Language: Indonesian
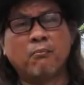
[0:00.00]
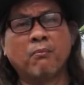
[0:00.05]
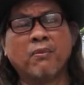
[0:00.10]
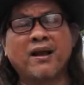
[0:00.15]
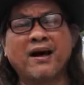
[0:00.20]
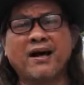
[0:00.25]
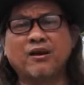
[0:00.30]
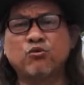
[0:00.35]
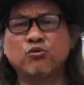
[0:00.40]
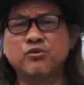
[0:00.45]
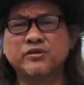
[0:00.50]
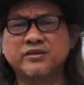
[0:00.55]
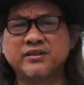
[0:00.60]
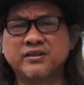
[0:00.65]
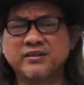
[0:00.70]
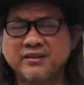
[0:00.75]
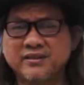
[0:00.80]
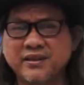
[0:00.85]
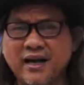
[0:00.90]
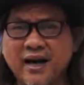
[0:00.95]
Melarung
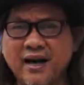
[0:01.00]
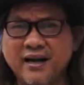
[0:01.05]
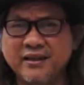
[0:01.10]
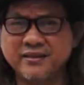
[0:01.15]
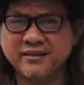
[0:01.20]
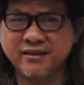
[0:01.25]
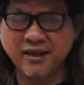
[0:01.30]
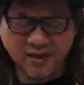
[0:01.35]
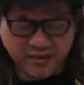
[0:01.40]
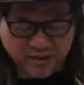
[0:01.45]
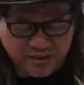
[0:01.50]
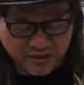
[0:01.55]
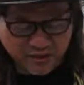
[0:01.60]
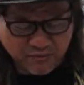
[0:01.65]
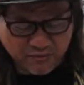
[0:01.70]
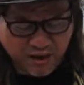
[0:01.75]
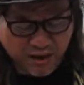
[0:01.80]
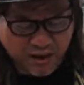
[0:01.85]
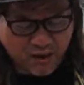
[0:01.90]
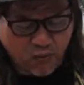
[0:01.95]
cinta di
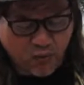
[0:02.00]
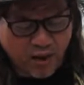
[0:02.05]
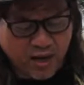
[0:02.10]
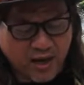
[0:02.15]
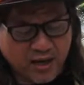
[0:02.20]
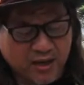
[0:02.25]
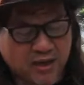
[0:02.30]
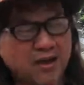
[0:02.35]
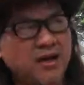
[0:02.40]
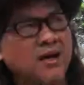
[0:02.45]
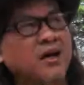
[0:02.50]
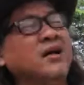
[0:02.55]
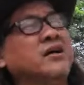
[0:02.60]
jernih mawar,